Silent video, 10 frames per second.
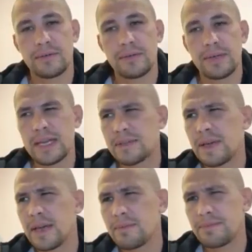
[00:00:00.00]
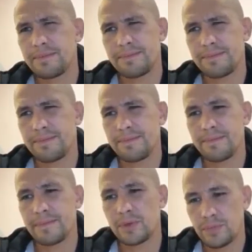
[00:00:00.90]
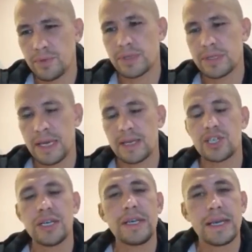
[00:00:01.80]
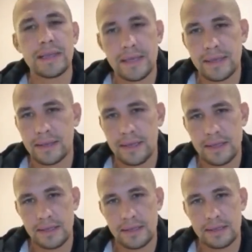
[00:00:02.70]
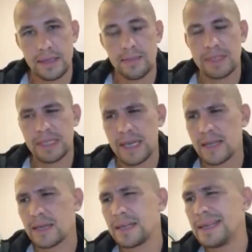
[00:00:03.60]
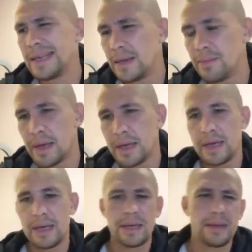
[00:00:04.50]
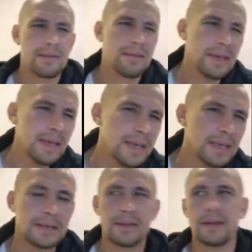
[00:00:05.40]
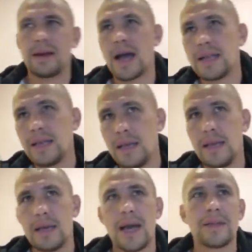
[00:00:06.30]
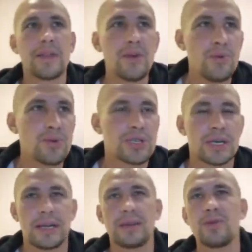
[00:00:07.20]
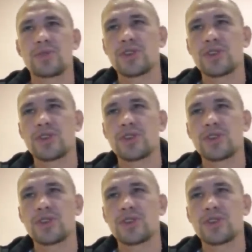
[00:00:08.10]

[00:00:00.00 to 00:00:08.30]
Я к своей, ну, можно сказать, жене так не относился. Я постоянно к ним, их, они, Андрюша, Андрюша в